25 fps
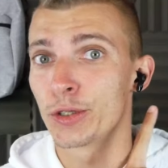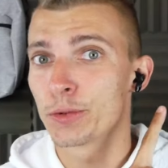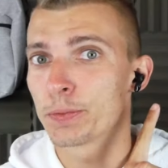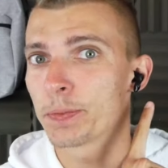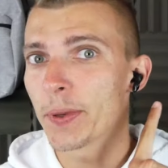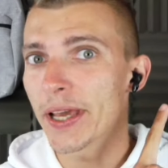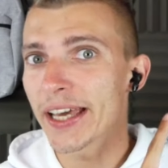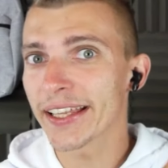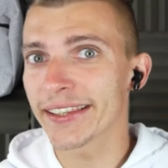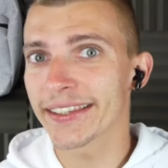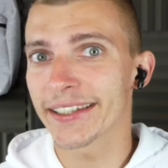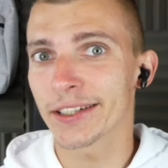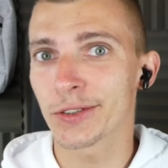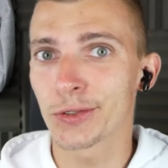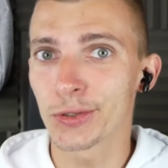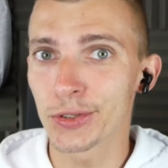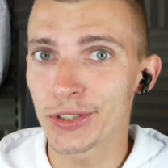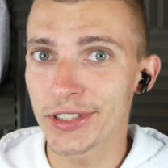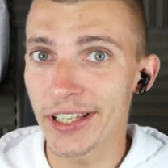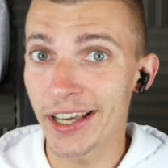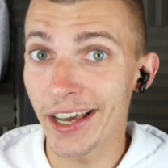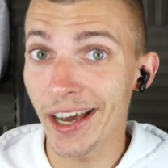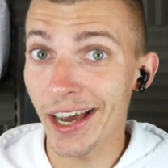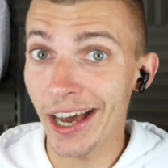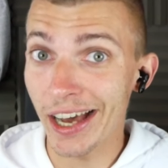Une paire
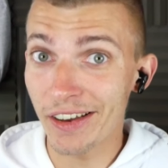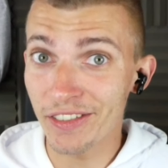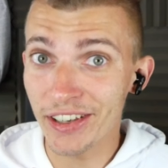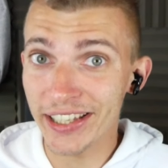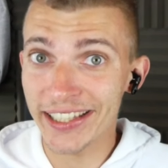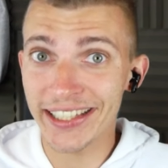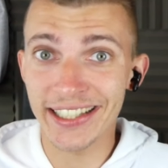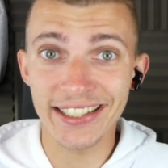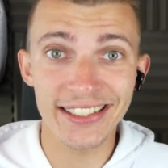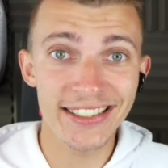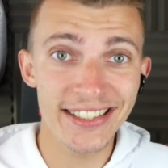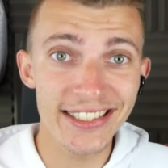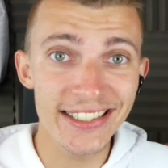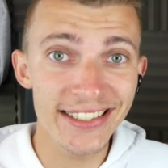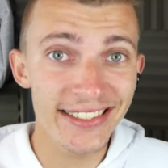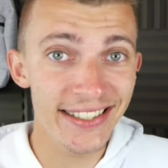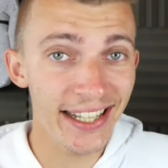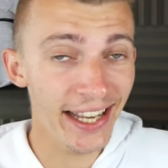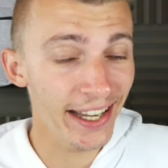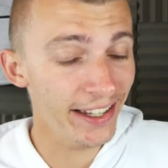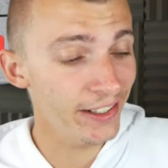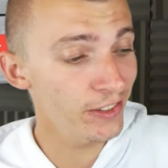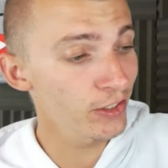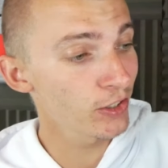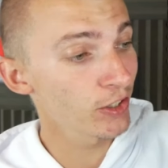d'écouteurs avec un
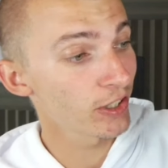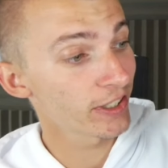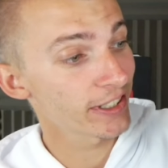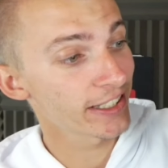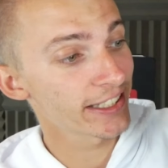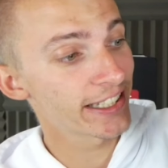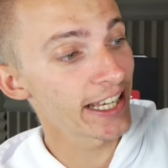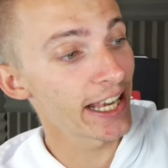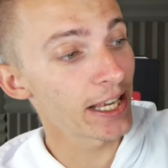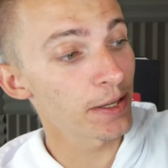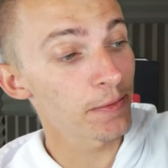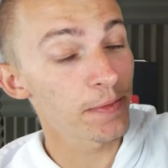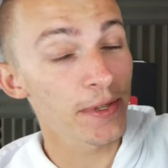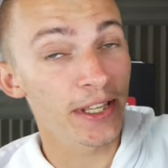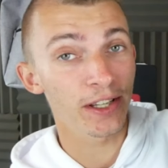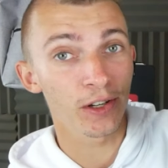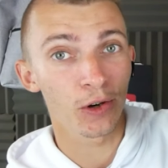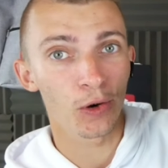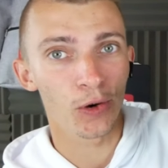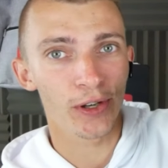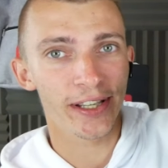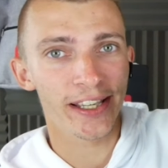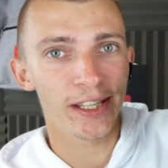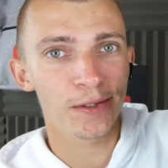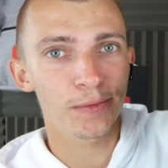design gaming.
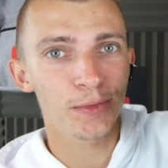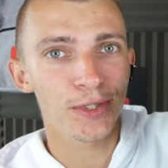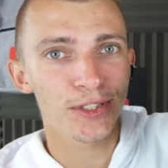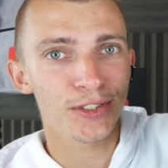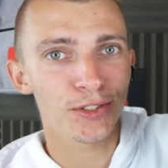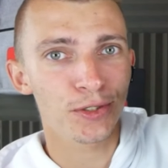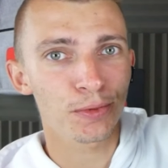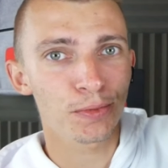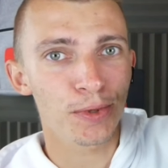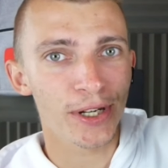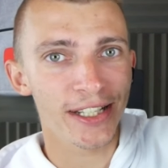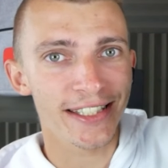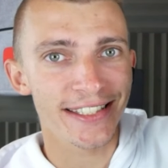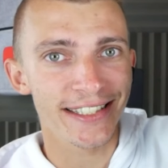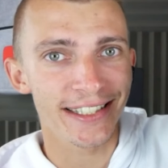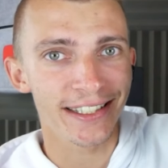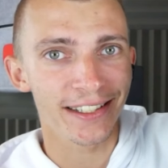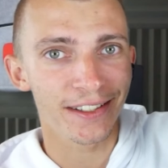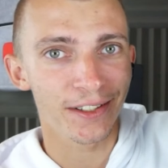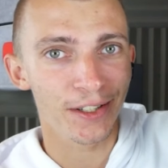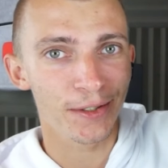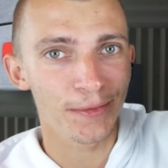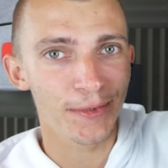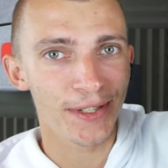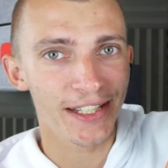Regarde-moi ce
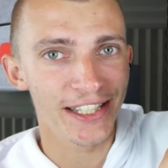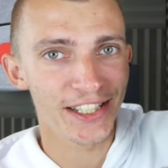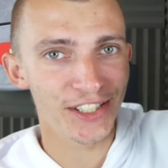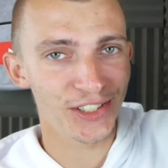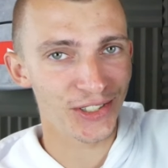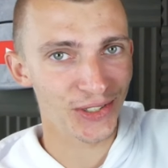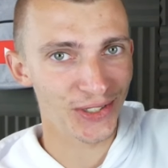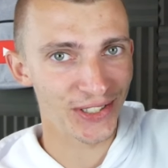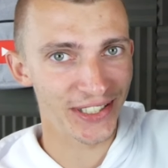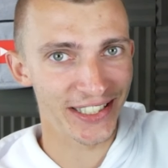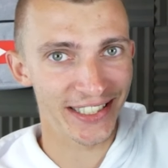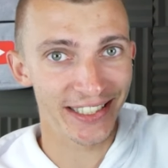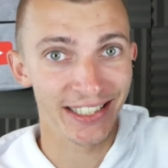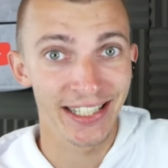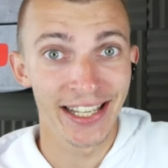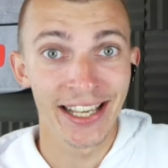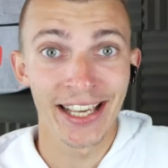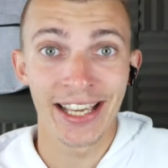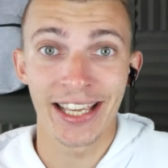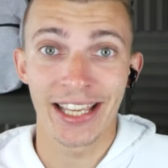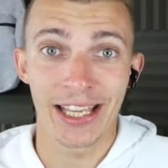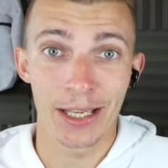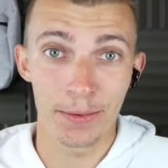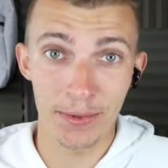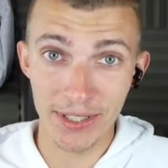boîtier, comment il est joli.
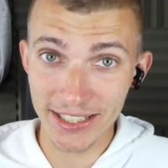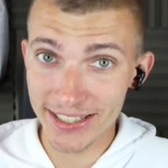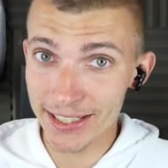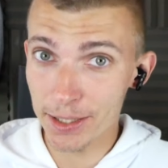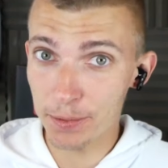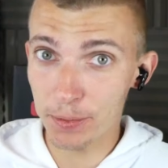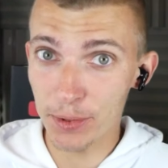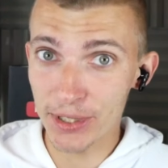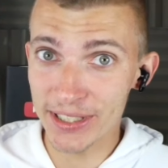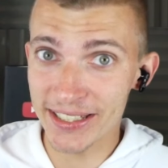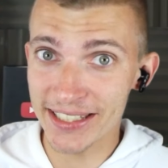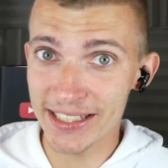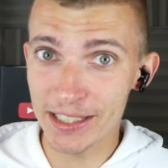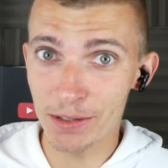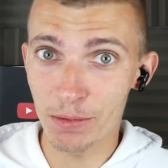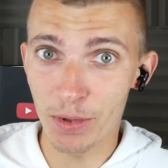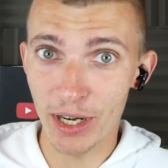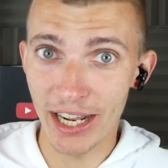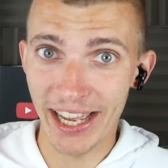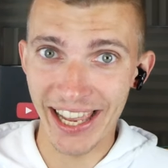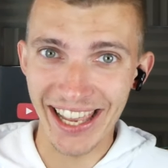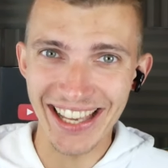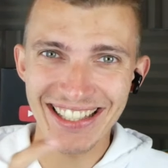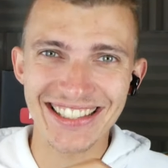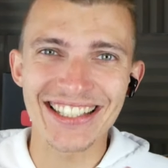Eh bien c'est
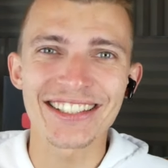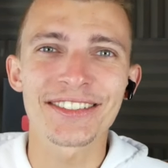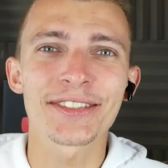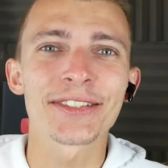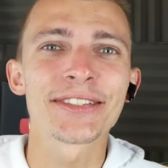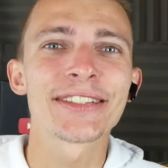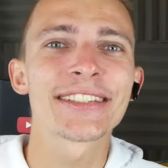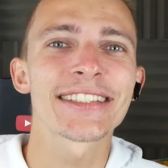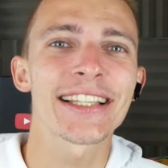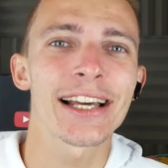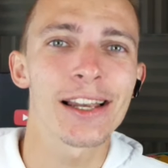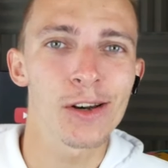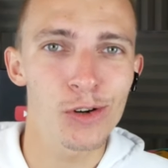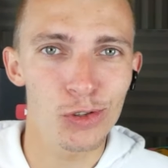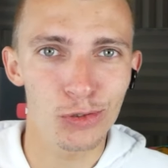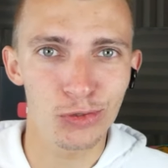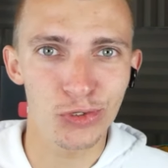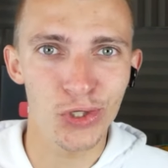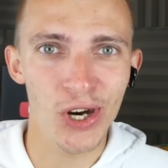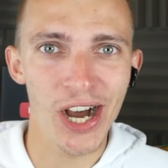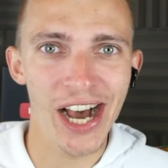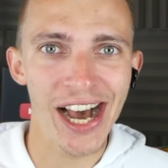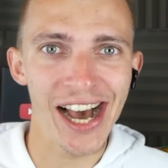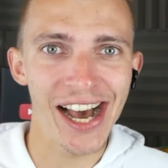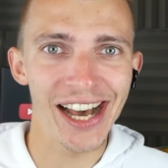possible, et c'est ce que nous allons
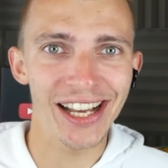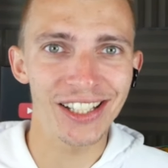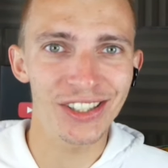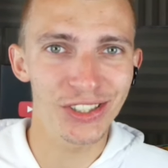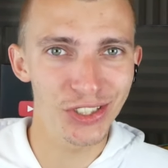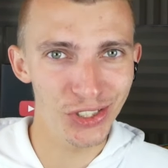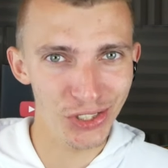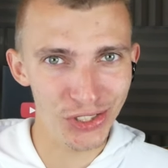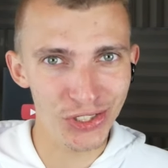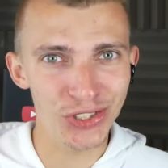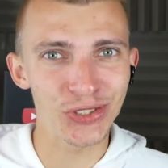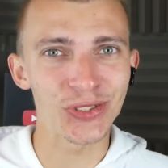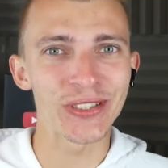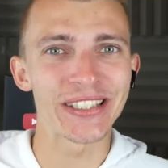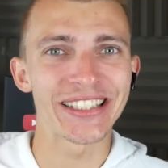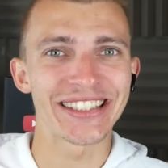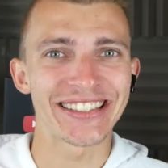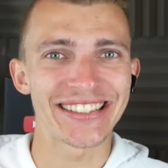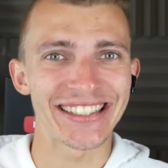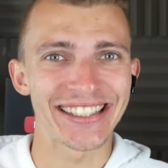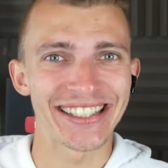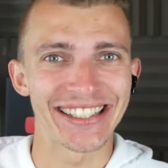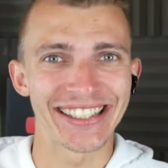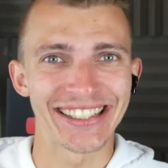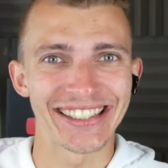voir tout de
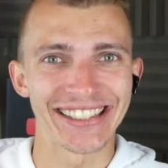suite.